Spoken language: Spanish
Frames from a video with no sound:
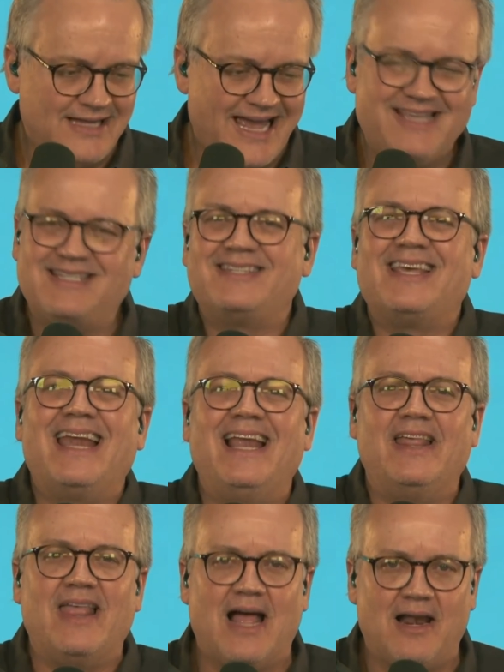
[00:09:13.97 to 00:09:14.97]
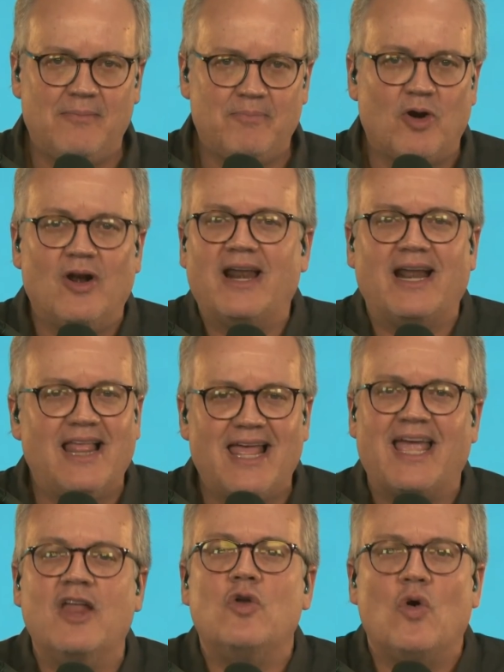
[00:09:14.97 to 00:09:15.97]
Ese sería el ideal, pero la realidad es
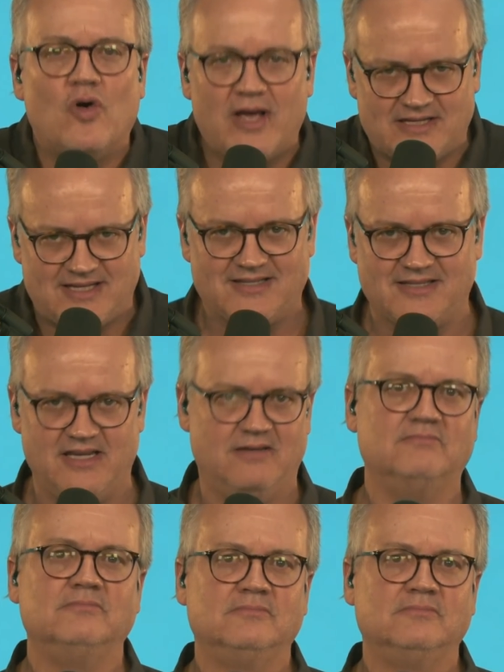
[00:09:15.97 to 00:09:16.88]
que no es así.